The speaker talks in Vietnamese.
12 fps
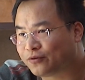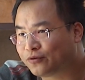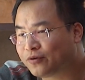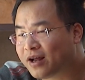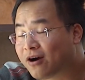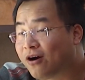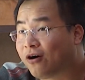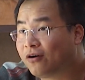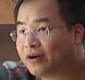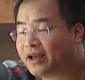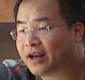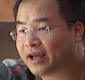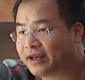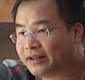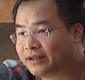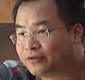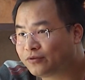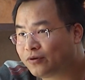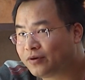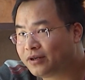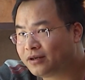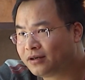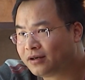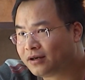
chúng tôi đang có hiện nay thì chúng tôi